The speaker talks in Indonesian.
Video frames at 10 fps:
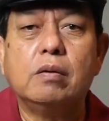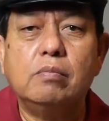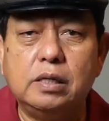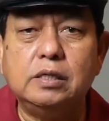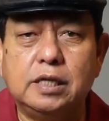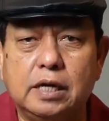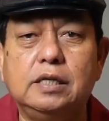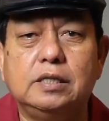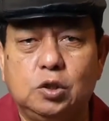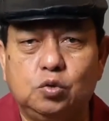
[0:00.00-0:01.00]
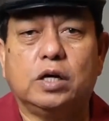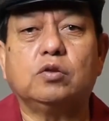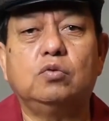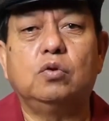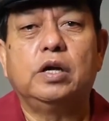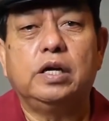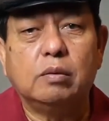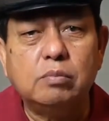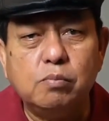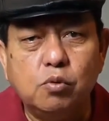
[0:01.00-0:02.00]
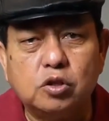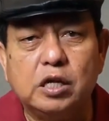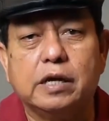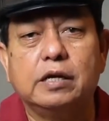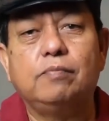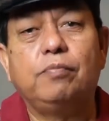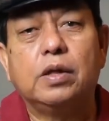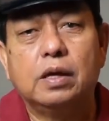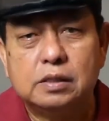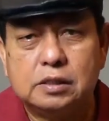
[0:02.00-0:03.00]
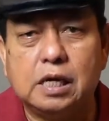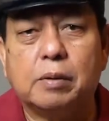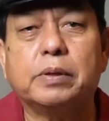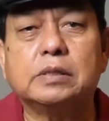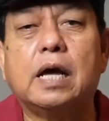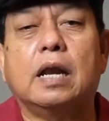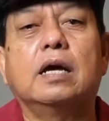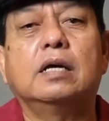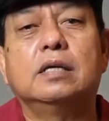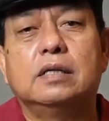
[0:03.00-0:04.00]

menjadi sesuatu yang membuktikan siapa salah,